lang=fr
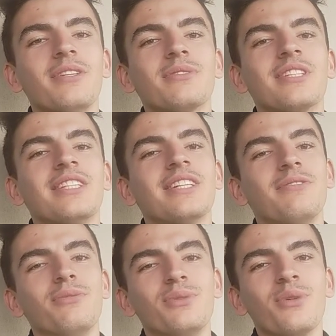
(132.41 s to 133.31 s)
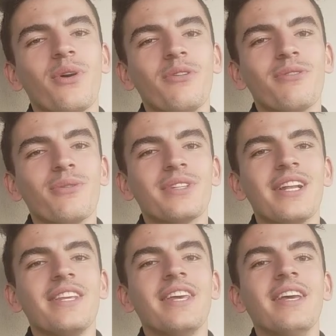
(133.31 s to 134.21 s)
donc c'est-à-dire des futurs
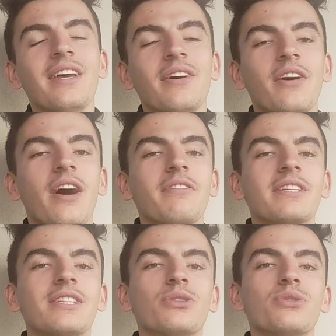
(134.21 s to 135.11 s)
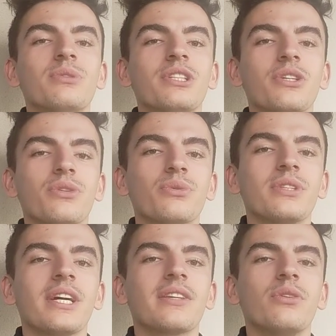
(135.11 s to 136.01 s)
frontaliers avec qui je suis déjà en
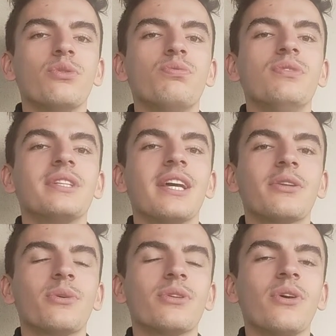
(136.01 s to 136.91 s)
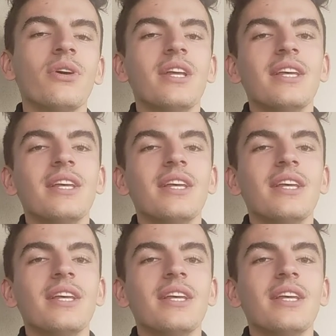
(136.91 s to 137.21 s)
contact depuis quelques temps.